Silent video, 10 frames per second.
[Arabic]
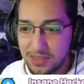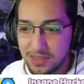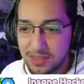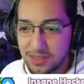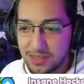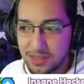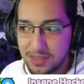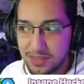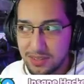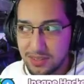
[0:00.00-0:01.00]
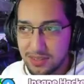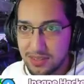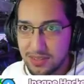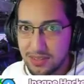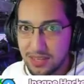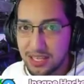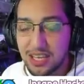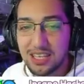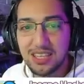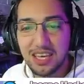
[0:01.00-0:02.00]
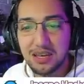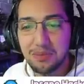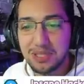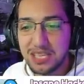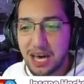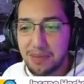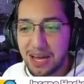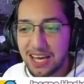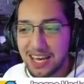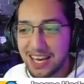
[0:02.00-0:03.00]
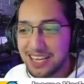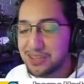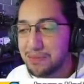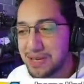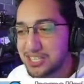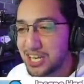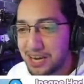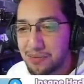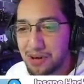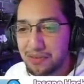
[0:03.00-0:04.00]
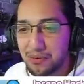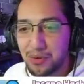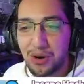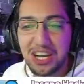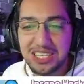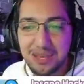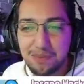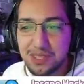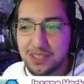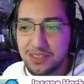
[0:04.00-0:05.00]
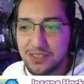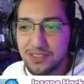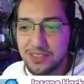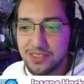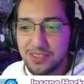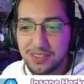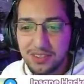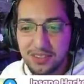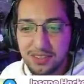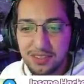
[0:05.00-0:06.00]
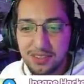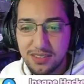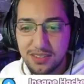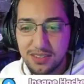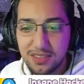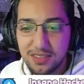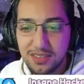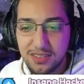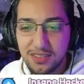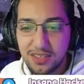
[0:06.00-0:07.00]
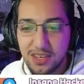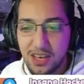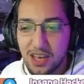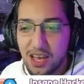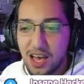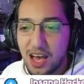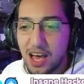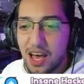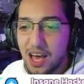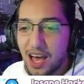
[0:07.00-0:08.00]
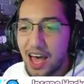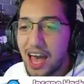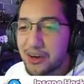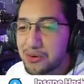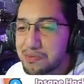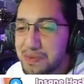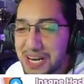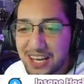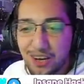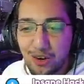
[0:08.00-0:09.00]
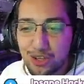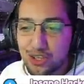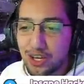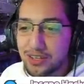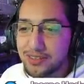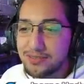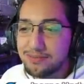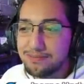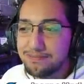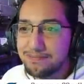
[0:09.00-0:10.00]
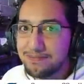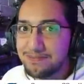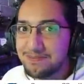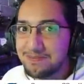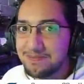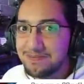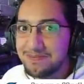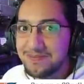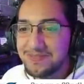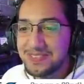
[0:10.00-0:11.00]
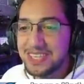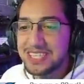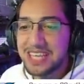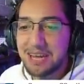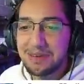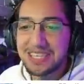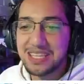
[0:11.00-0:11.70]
تاكدني انت انت ايه بتصعبها عليا يعني طب ماشي انا موافق ولو انا كسبت آه... هاخد منك القطه لا يا اخويا استنى بس لا